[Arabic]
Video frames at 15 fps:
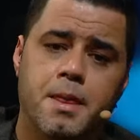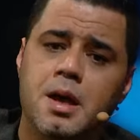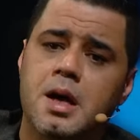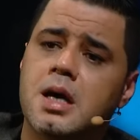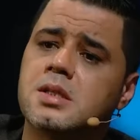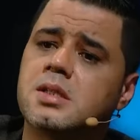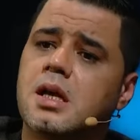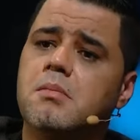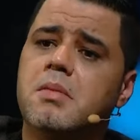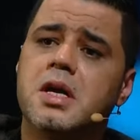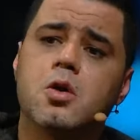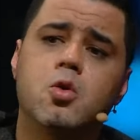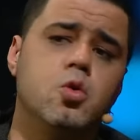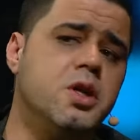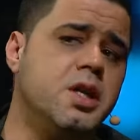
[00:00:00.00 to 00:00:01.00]
اسهل ما
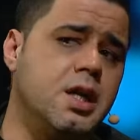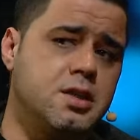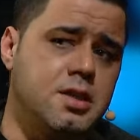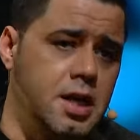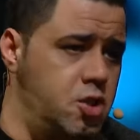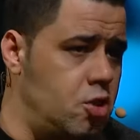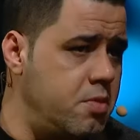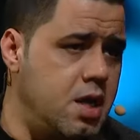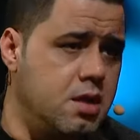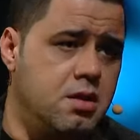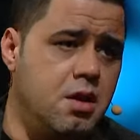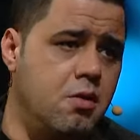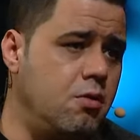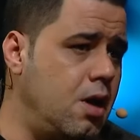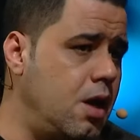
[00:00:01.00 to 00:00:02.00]
يكون انك تهاجم هذه
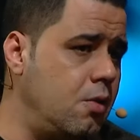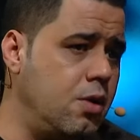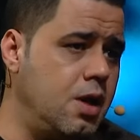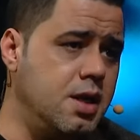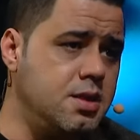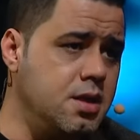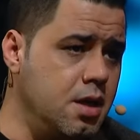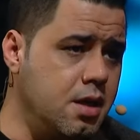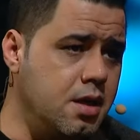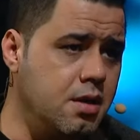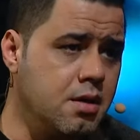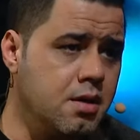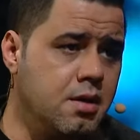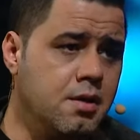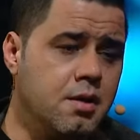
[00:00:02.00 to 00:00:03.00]
الدوله ولا تلك
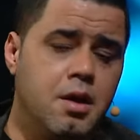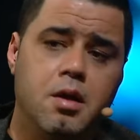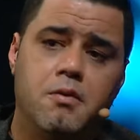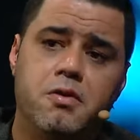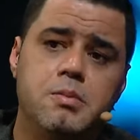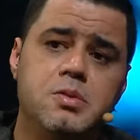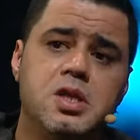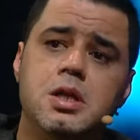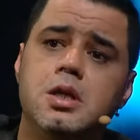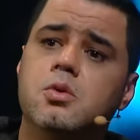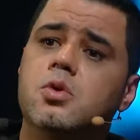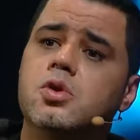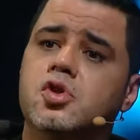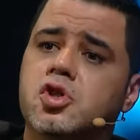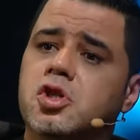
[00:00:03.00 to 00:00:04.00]
فهمتيني
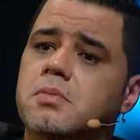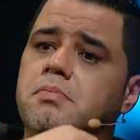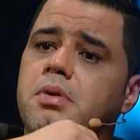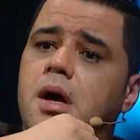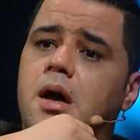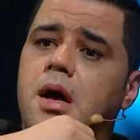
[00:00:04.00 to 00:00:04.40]
وتجيب